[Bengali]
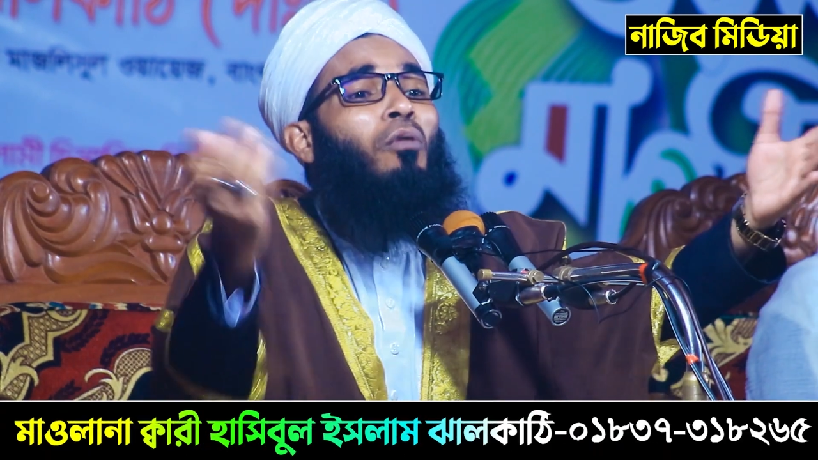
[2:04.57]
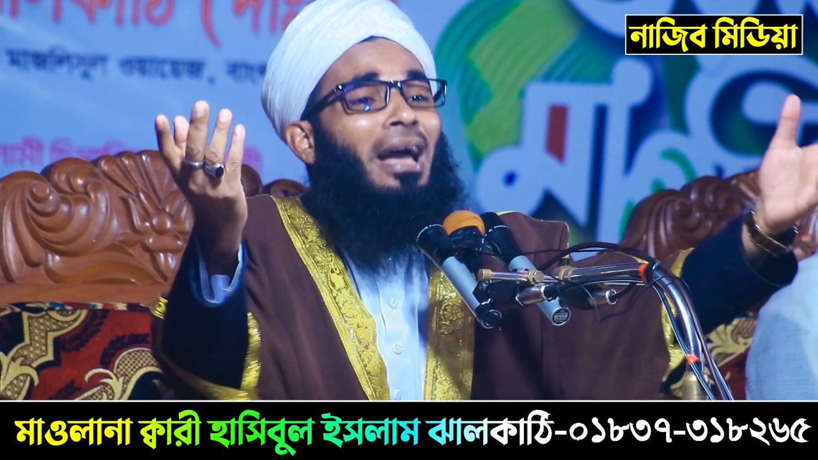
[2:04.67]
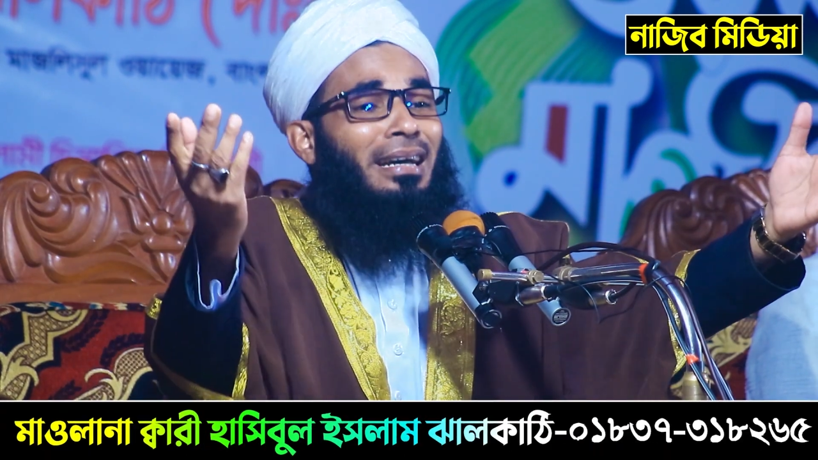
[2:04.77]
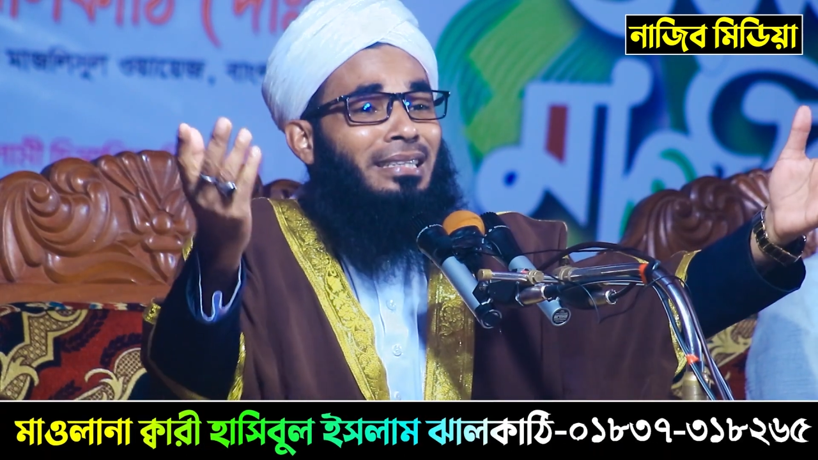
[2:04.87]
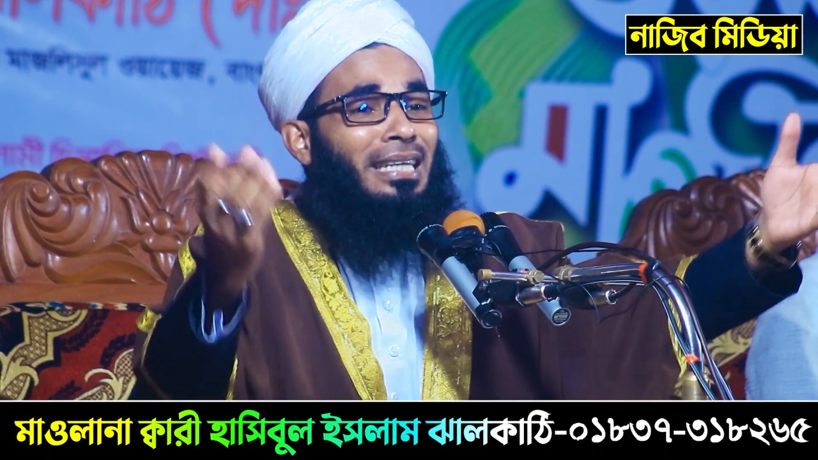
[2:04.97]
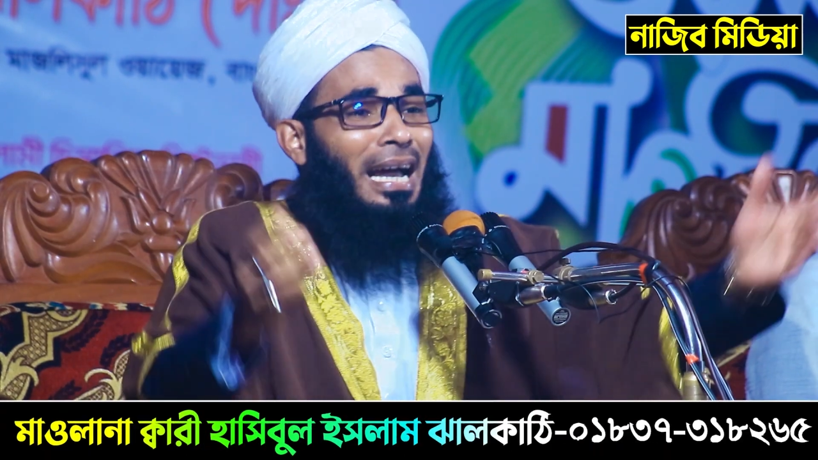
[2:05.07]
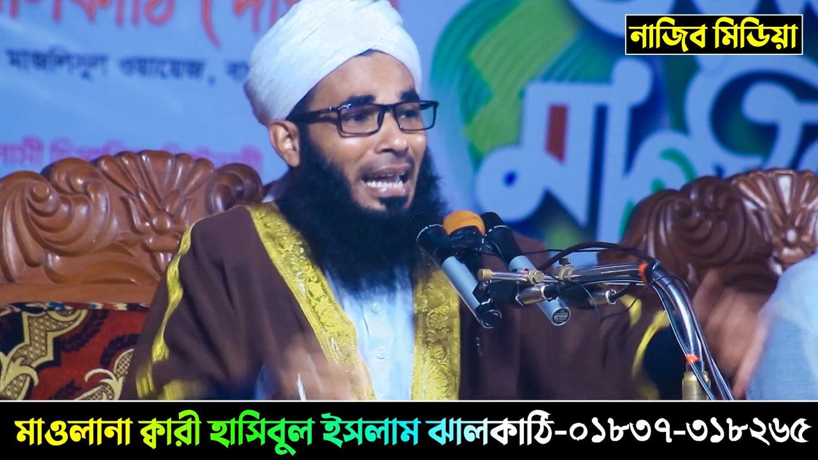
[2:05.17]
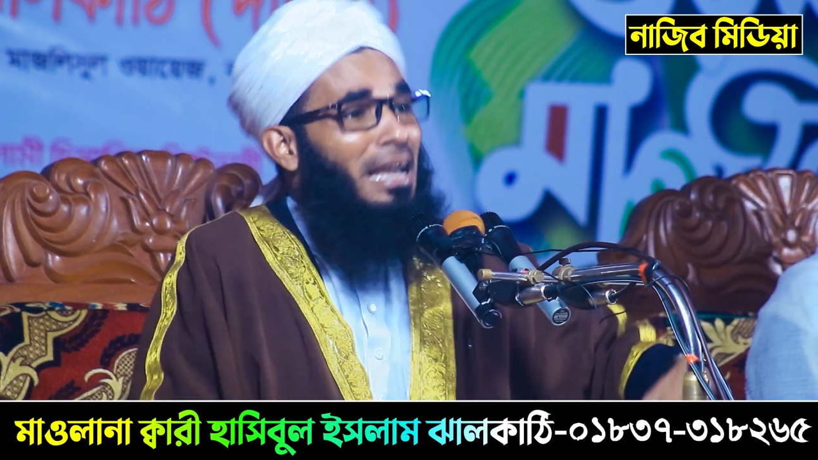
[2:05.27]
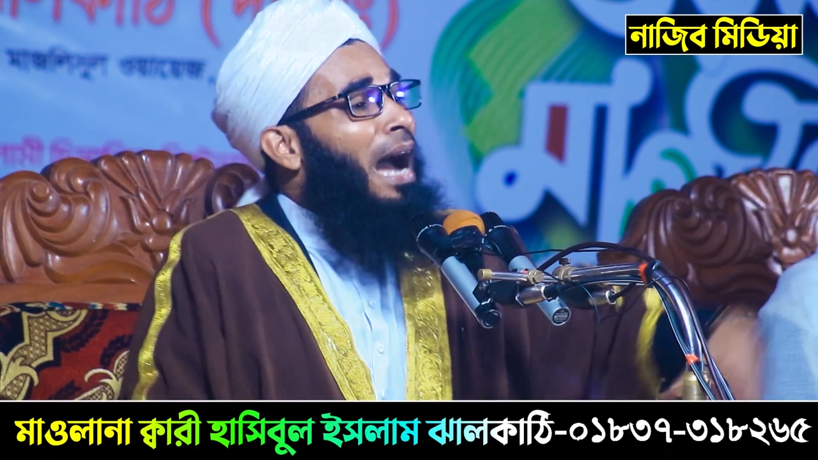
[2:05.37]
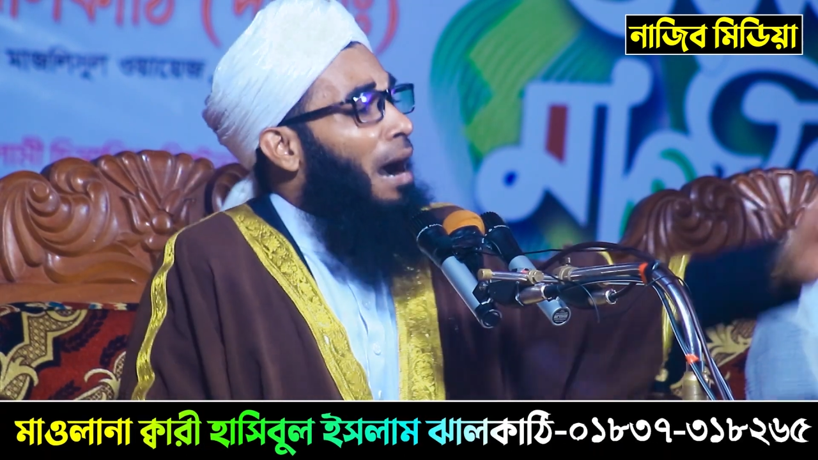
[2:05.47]
কয়েকদিন
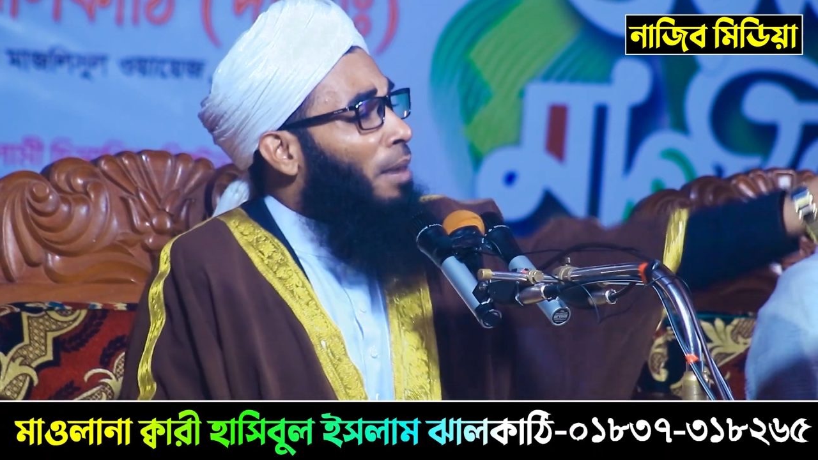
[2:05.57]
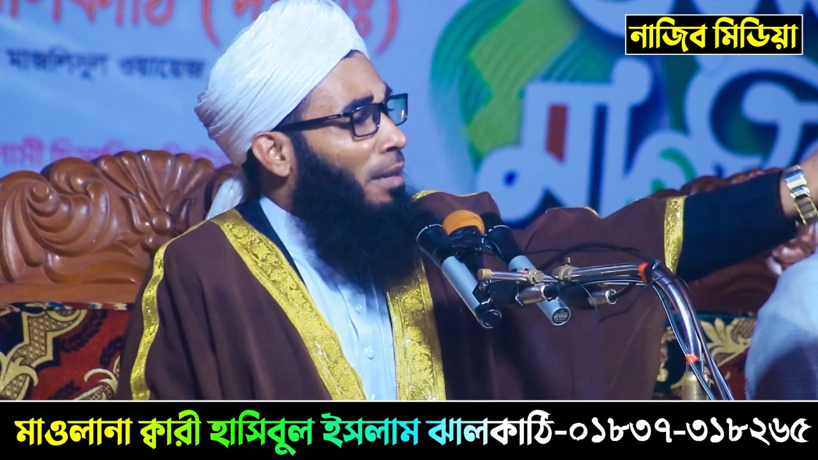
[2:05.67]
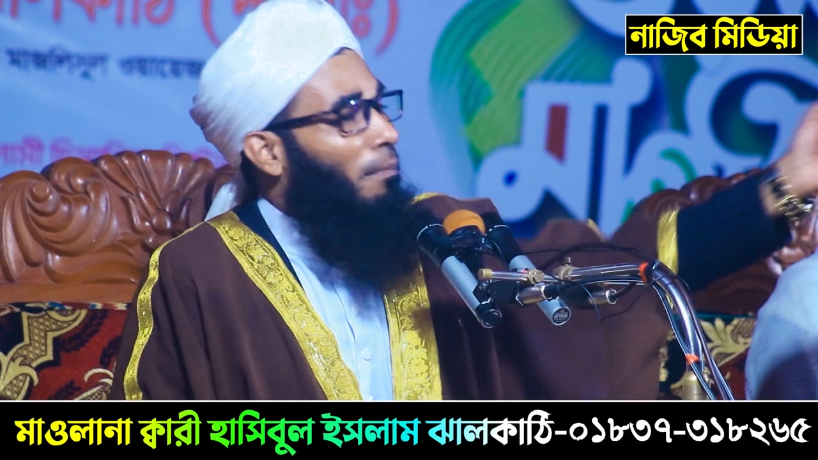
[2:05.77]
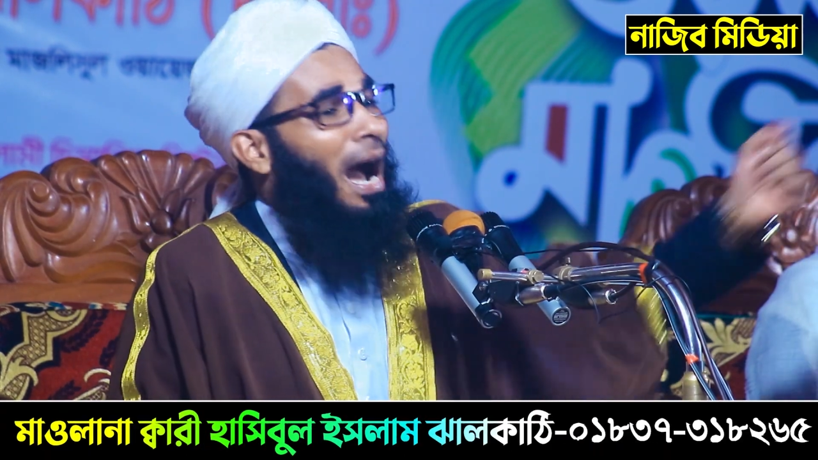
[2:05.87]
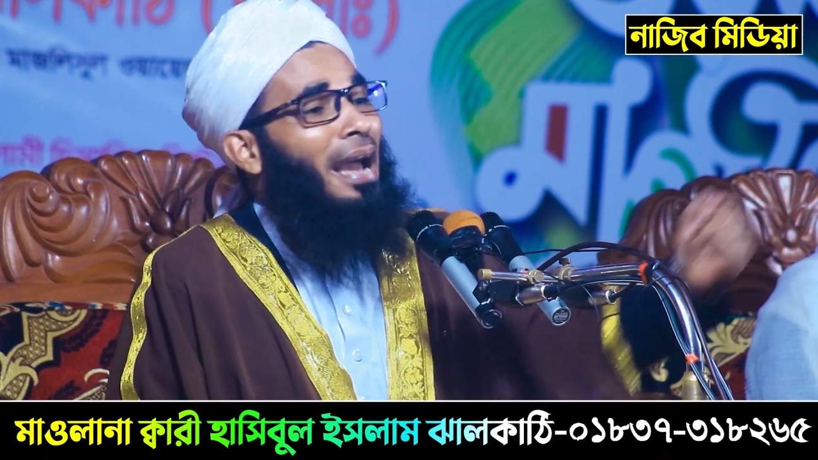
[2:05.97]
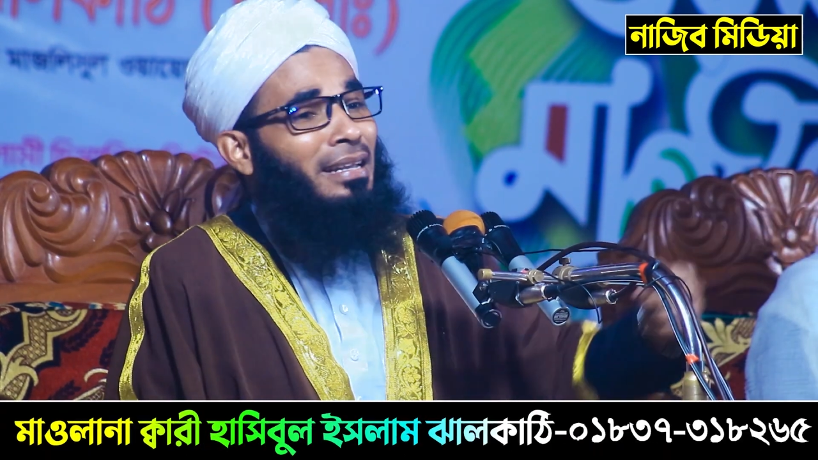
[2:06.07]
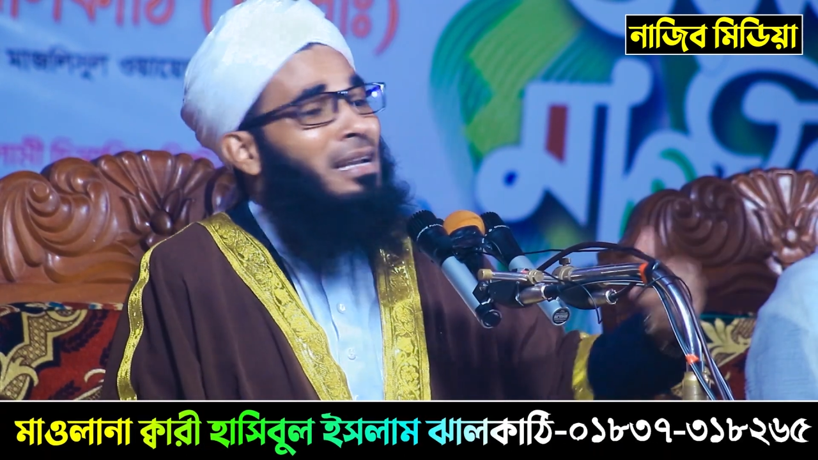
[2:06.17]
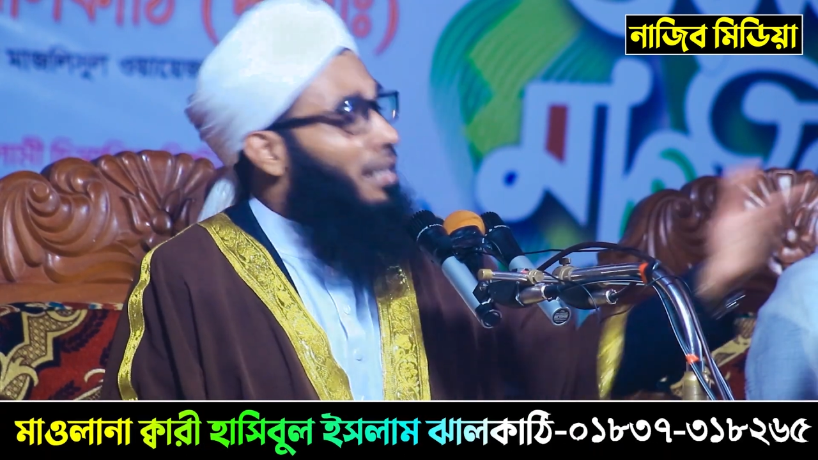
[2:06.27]
আগে আমার ভাই